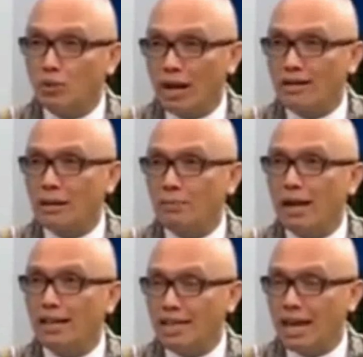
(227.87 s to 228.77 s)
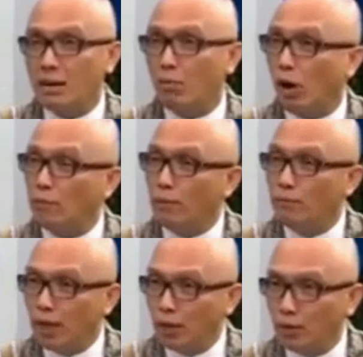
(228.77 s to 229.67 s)
ada aturannya penggantiannya mulai
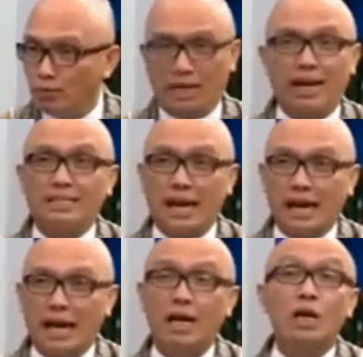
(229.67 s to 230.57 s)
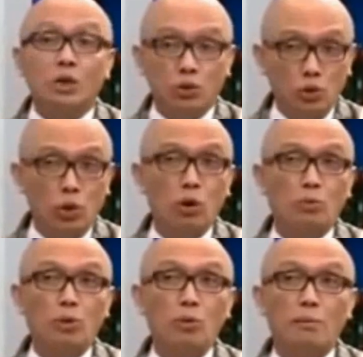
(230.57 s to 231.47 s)
pemilu. Misalkan sekarang tunggu
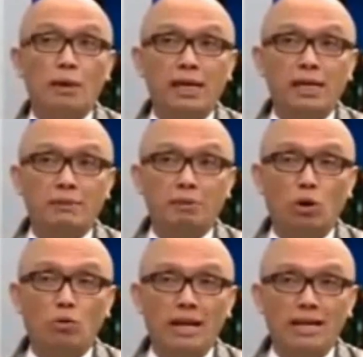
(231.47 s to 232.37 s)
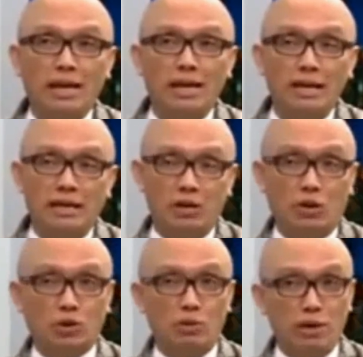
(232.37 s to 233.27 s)
22 Mei pengumumannya dan
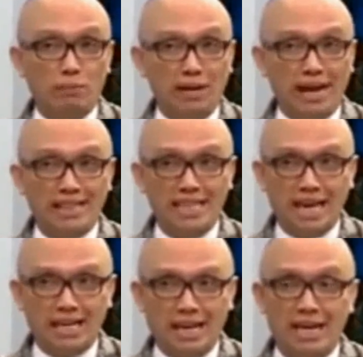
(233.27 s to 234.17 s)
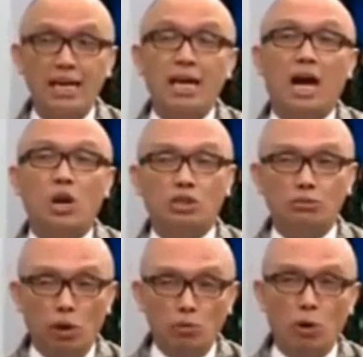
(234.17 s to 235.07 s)
Oktober penggantiannya. Kalau
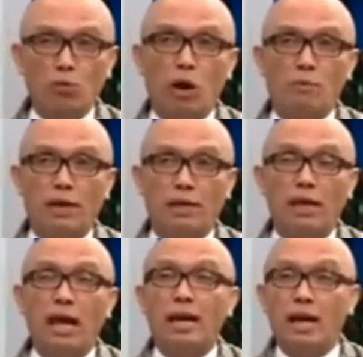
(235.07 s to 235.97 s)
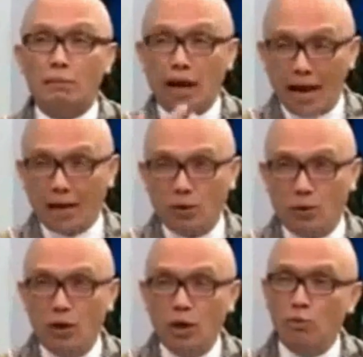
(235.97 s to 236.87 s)
sebelum 22 Mei ada yang
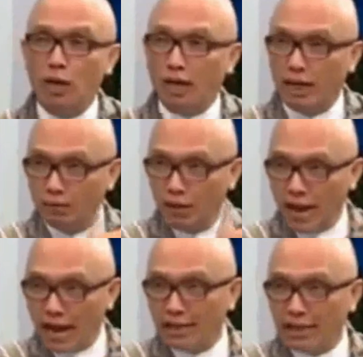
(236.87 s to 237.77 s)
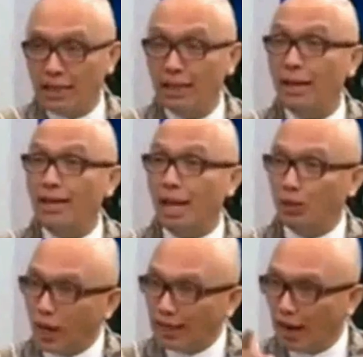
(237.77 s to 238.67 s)
mengaku sedang ingin mengganti, ya
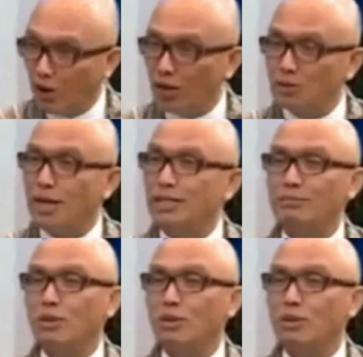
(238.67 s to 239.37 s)
itu kategori sudah